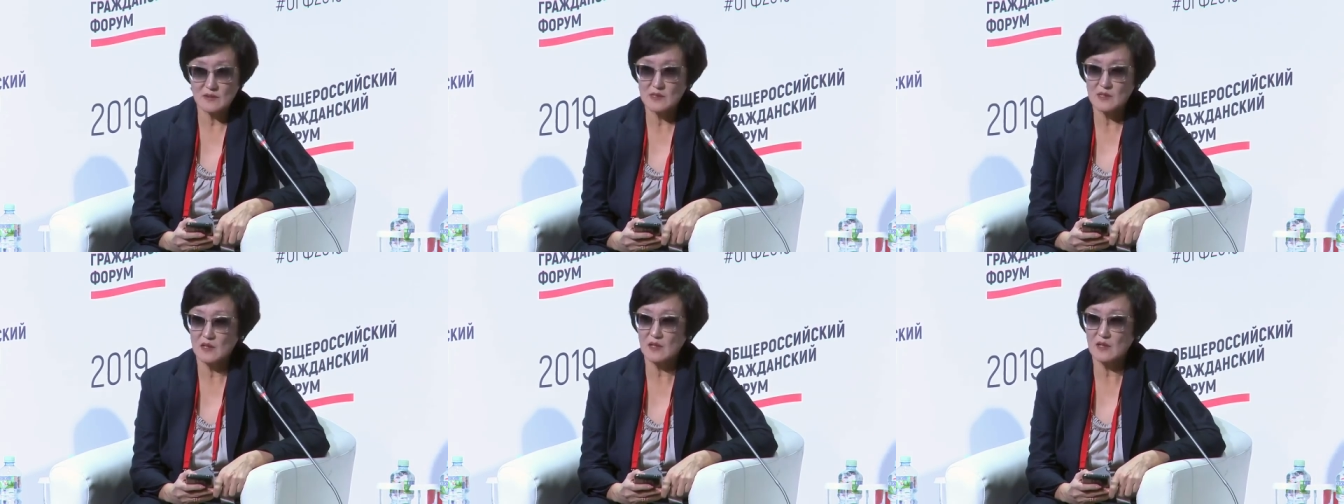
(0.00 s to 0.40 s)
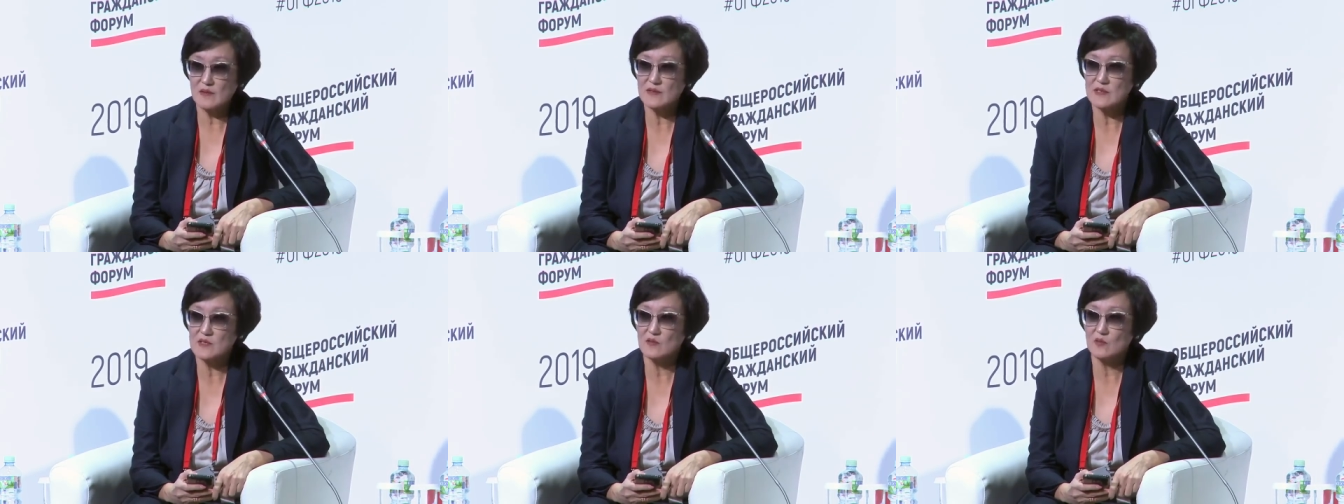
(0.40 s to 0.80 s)
а
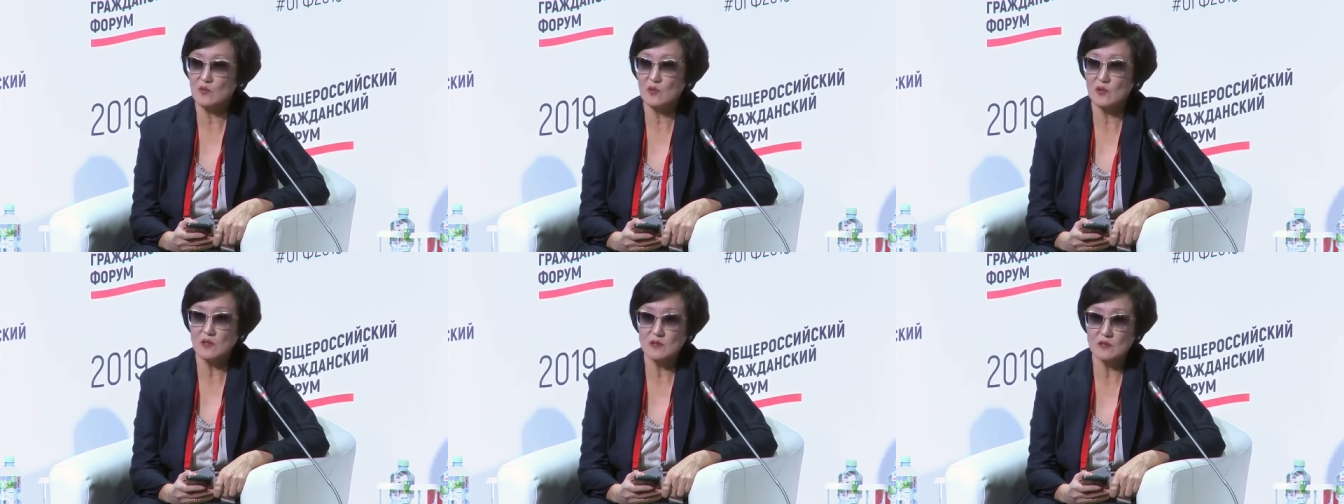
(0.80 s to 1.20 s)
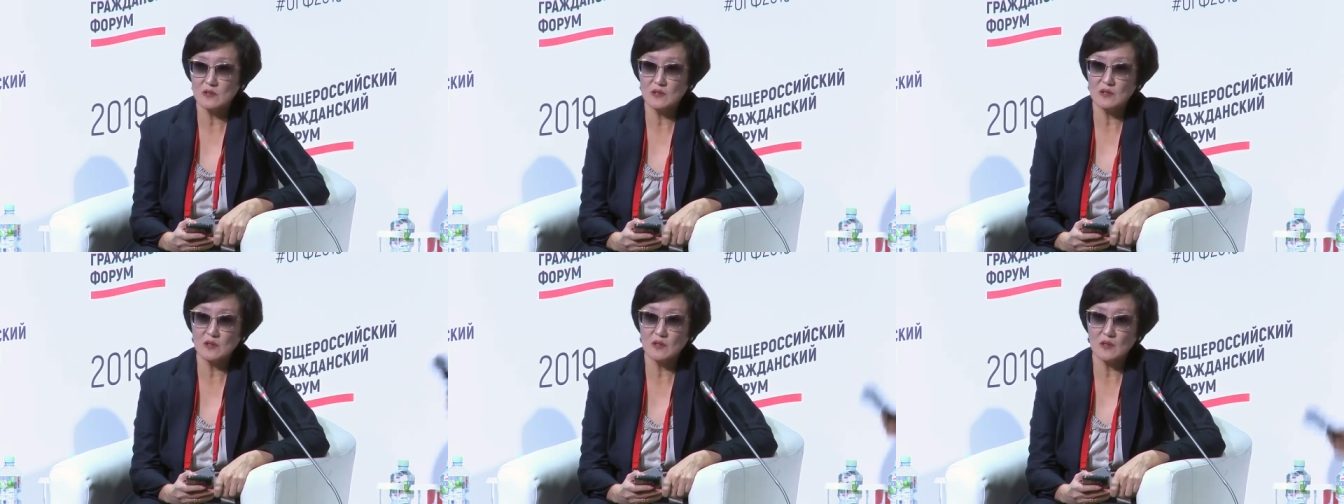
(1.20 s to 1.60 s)
скорее всего
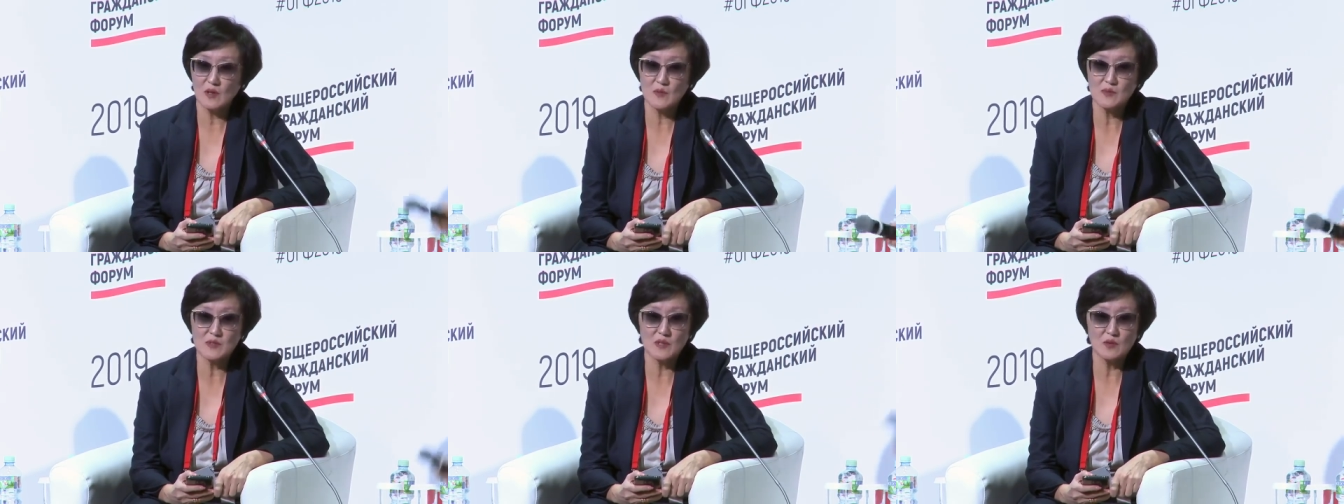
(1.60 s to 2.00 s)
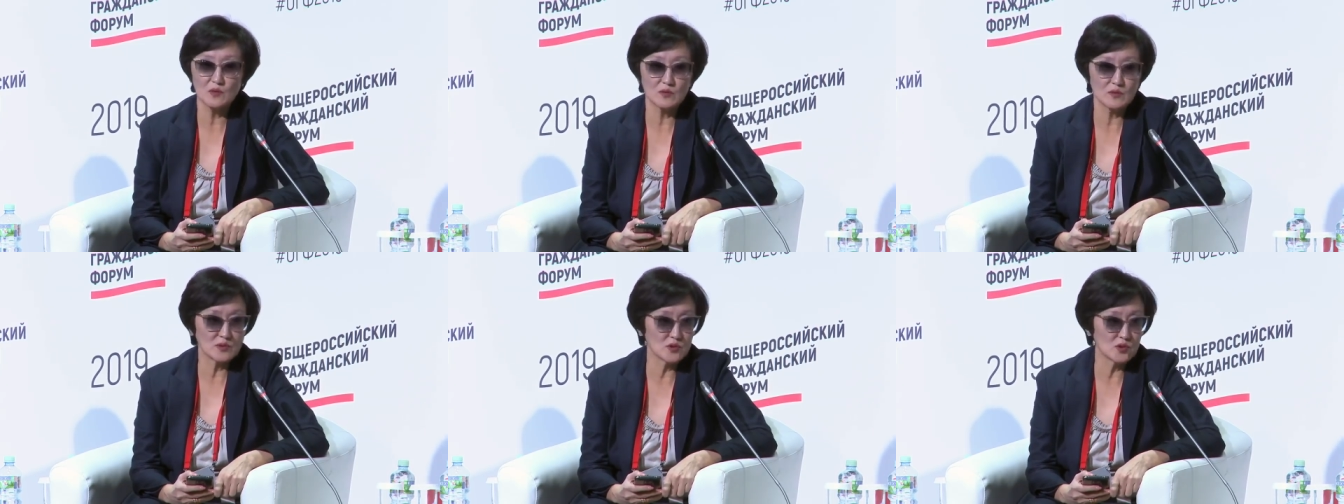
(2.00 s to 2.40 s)
это
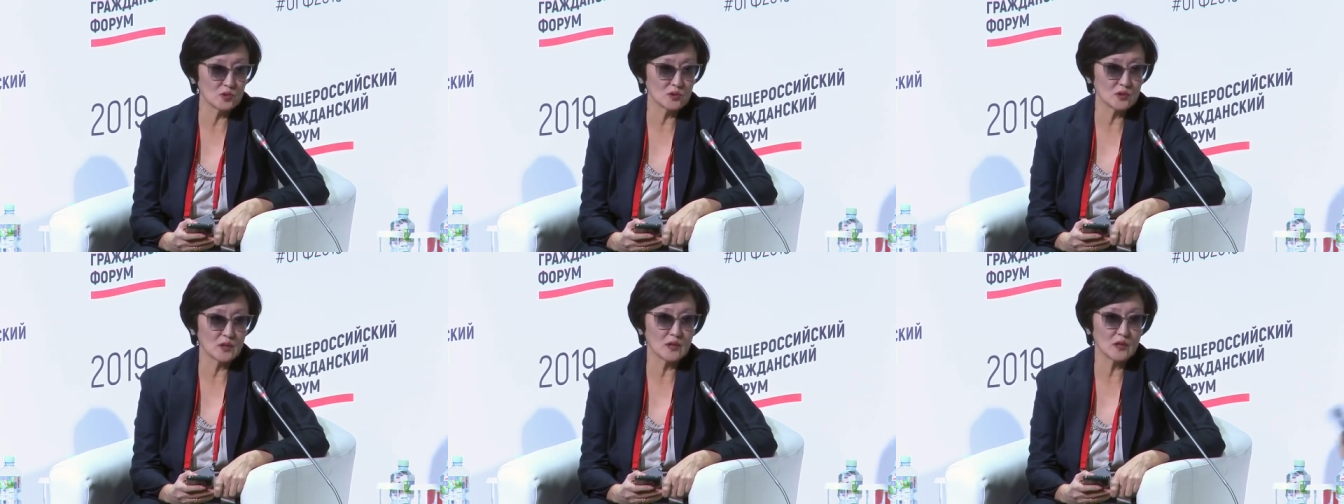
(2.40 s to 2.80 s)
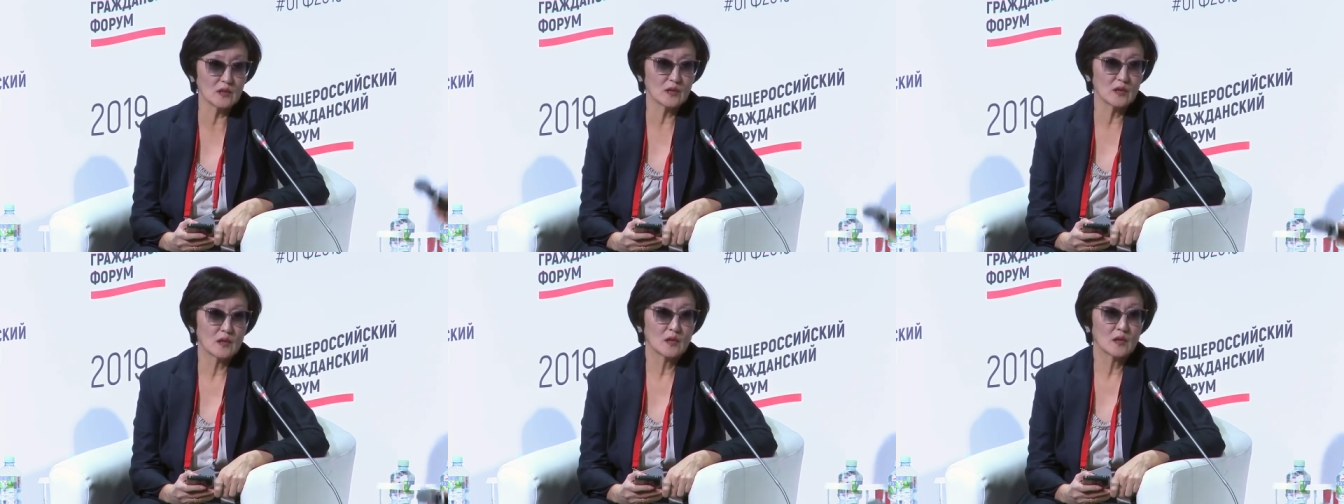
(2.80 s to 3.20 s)
абсолютно
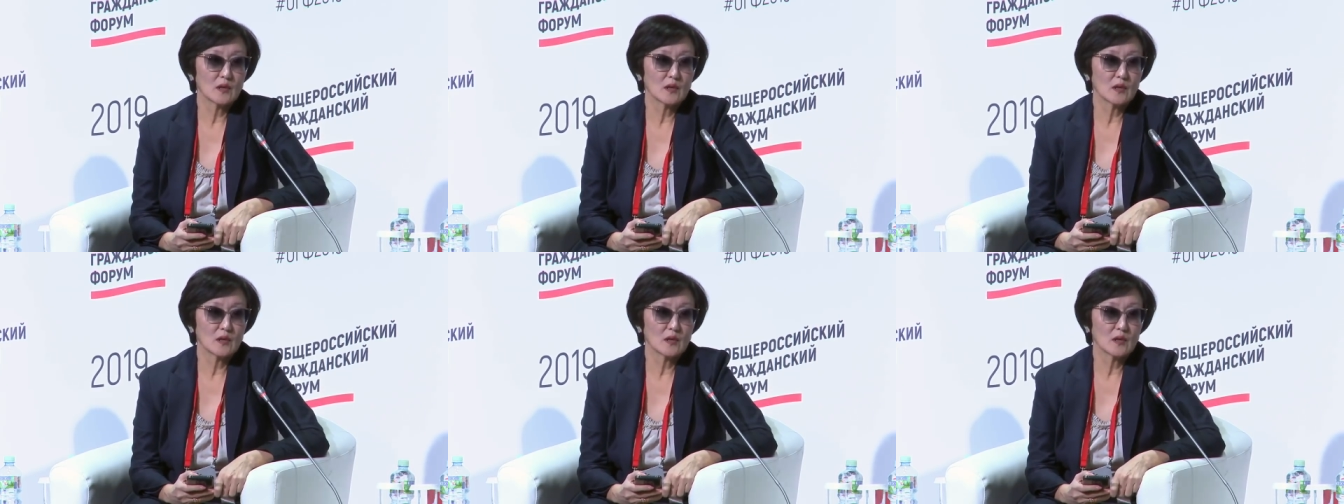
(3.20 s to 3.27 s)
четкое